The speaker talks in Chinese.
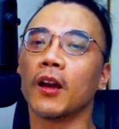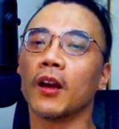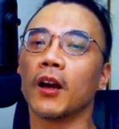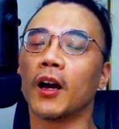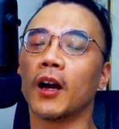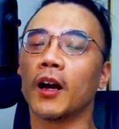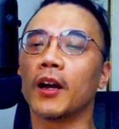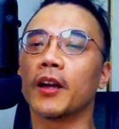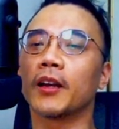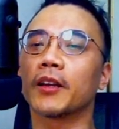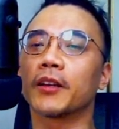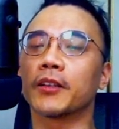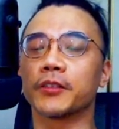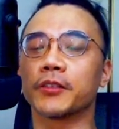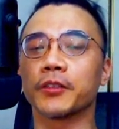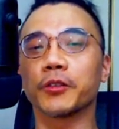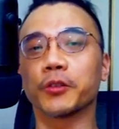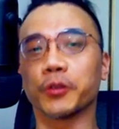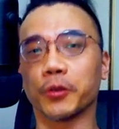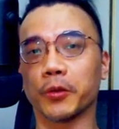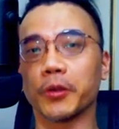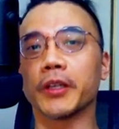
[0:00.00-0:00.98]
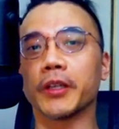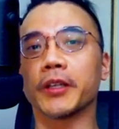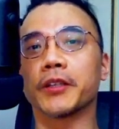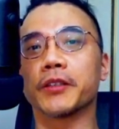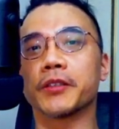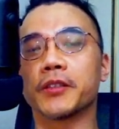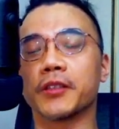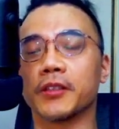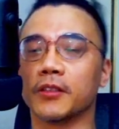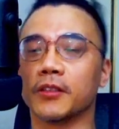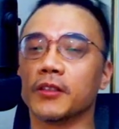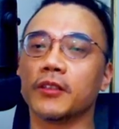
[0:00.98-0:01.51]
唉，可是又多了一个
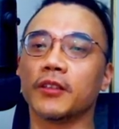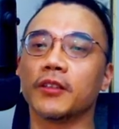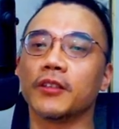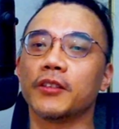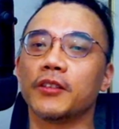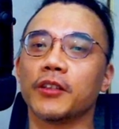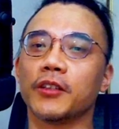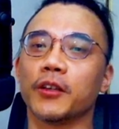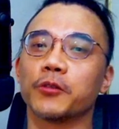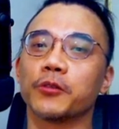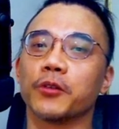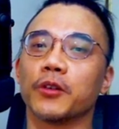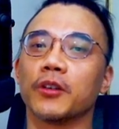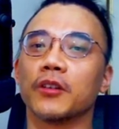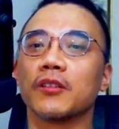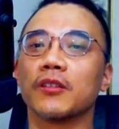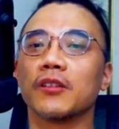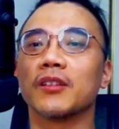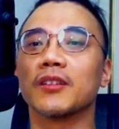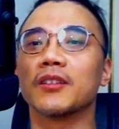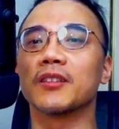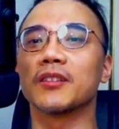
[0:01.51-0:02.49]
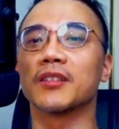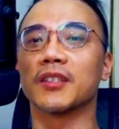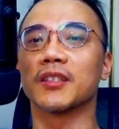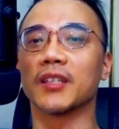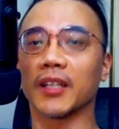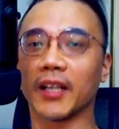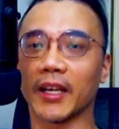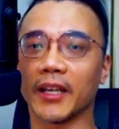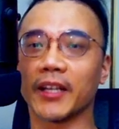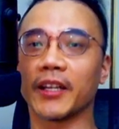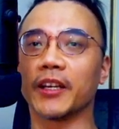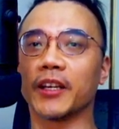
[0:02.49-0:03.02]
字叫做
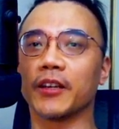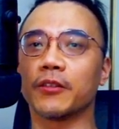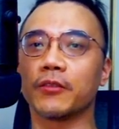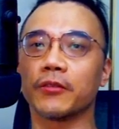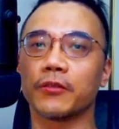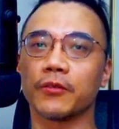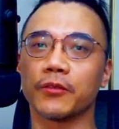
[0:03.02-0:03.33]
Zeleneo，